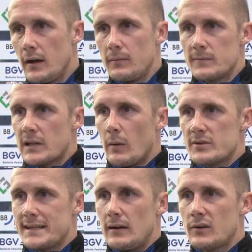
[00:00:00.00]
Ähm, ich
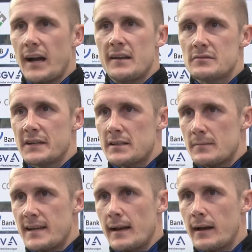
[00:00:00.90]
glaube, uns hat auch keiner so
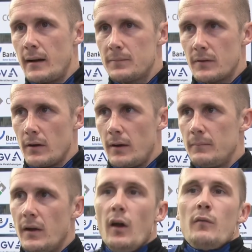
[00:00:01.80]
wirklich am Zettel gehabt.
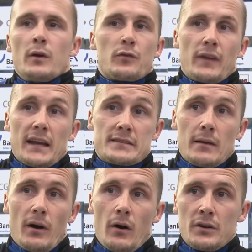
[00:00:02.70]
Ähm, wir uns
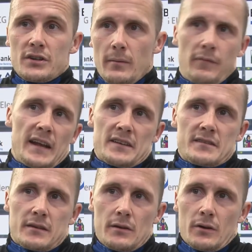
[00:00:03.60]
vielleicht selber auch nicht, aber
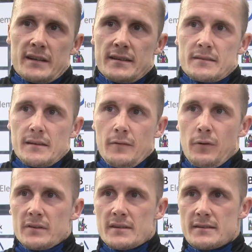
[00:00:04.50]
vielleicht ist genau das das
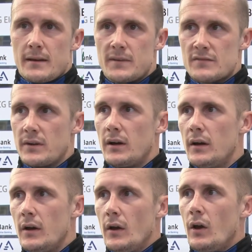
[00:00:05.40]
Erfolgsrezept, dass
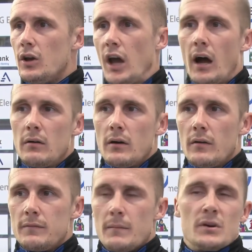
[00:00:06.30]
wir, ja,
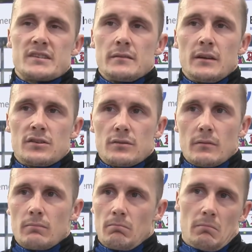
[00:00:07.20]
wir müssen
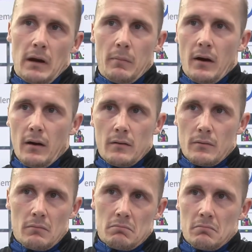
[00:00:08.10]
nicht,
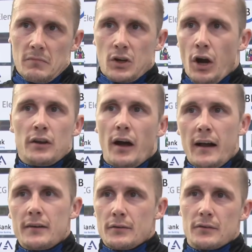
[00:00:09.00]
aber wir
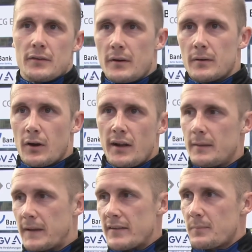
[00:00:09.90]
können halt und äh,
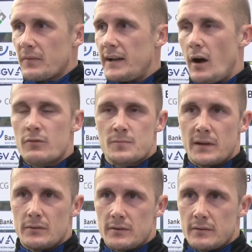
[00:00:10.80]
können halt ganz befreit
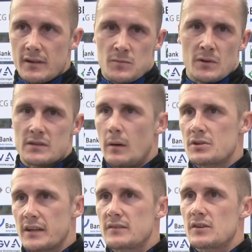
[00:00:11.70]
aufspielen und das spielt uns,
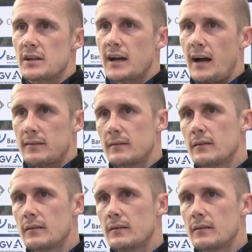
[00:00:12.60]
glaube ich, riesig in die Karten.